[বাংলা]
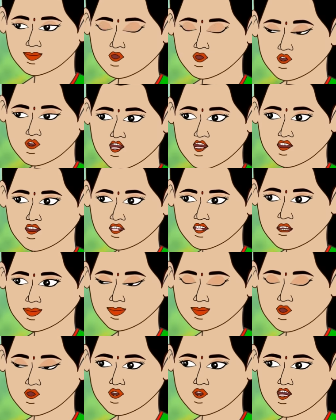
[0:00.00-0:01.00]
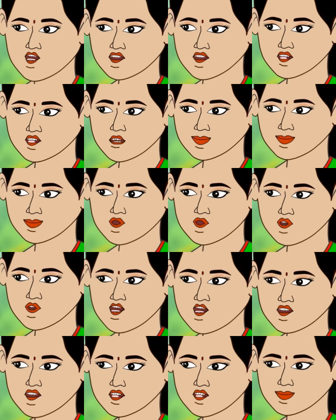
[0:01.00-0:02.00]
যাই হোক আমাদের বাড়িতে
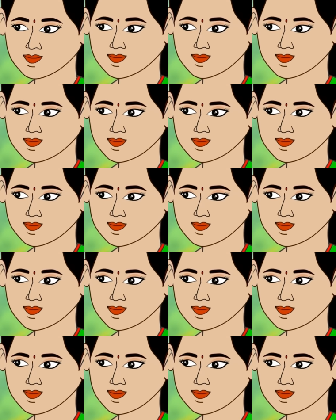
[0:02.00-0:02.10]
কুড়ো